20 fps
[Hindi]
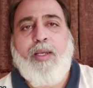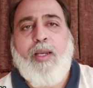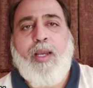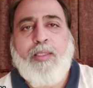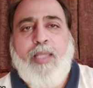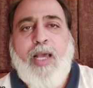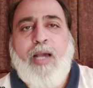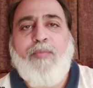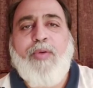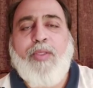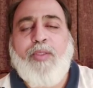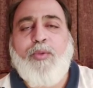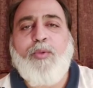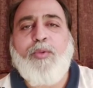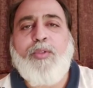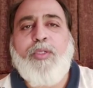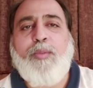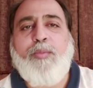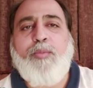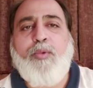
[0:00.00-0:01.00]
अदावतों
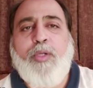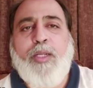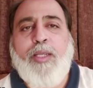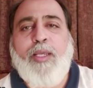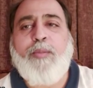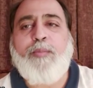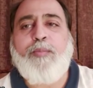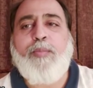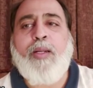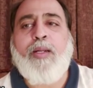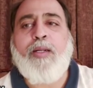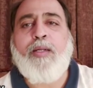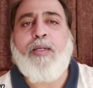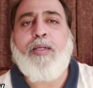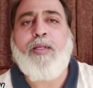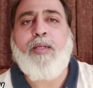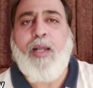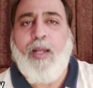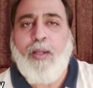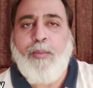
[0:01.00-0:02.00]
की मुंडेर पर
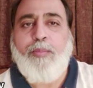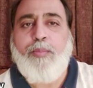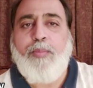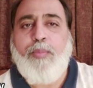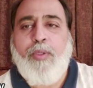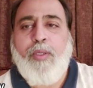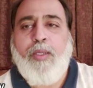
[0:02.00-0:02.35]
अब